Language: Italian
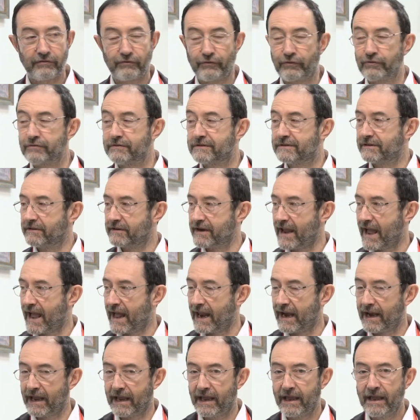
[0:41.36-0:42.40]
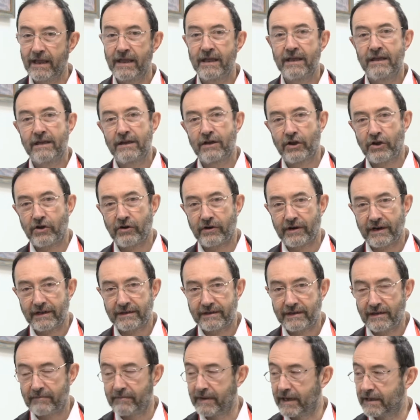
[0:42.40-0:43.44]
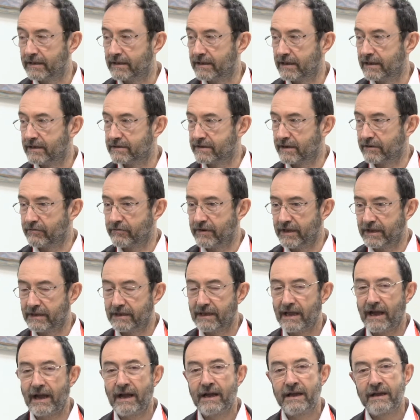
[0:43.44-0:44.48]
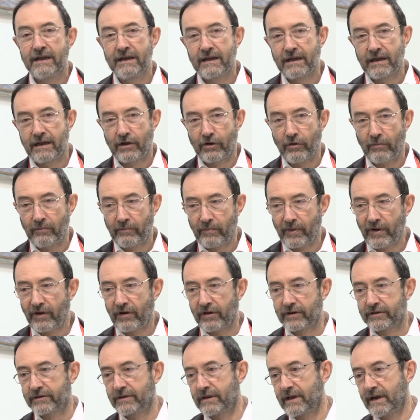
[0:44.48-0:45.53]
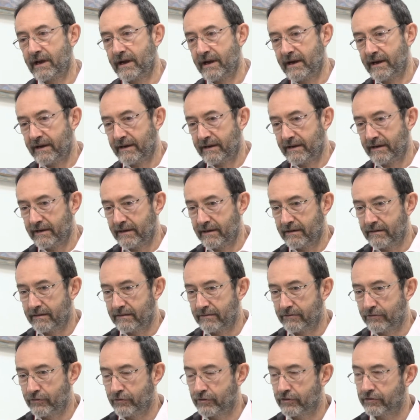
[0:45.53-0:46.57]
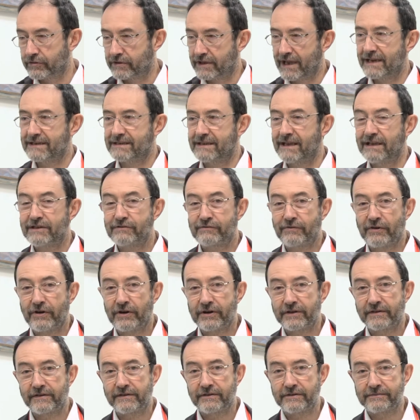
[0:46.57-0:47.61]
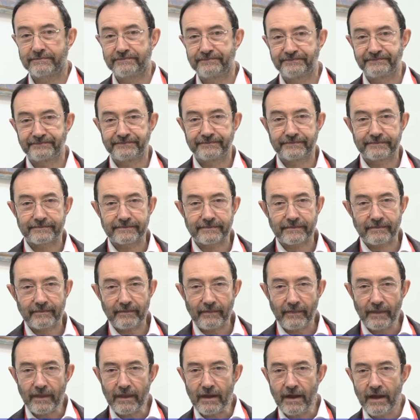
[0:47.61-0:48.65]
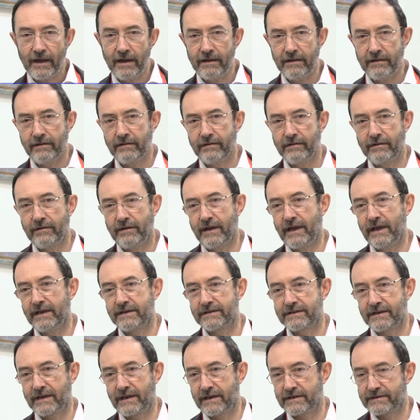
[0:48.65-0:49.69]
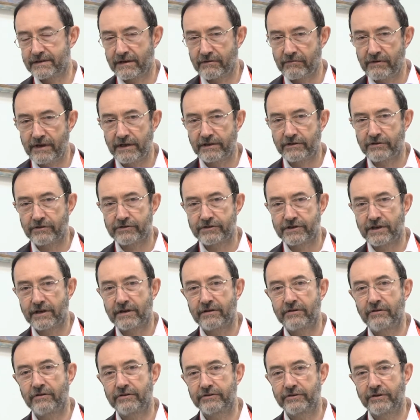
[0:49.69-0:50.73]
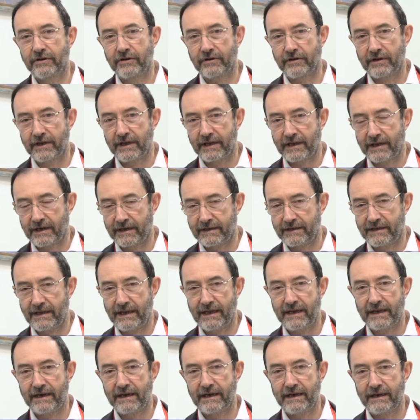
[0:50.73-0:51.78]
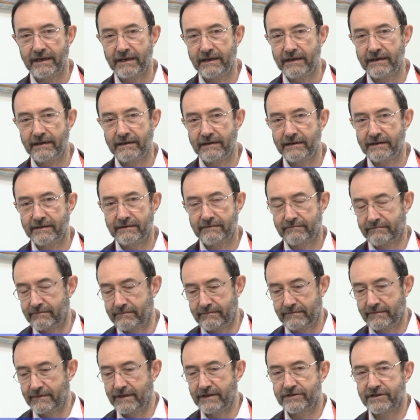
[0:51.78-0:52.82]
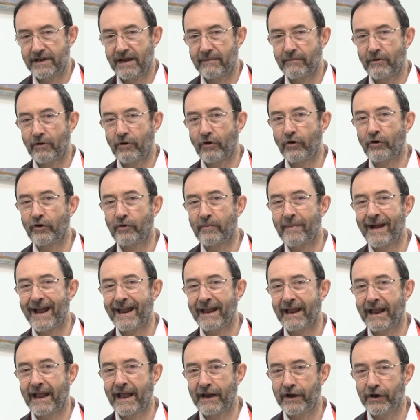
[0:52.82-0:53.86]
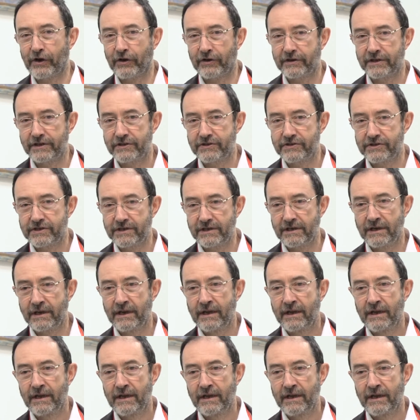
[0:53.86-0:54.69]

funzionale correttamente eseguita, che comporta un test da sforzo eh, eseguito secondo i criteri diciamo ormai canonici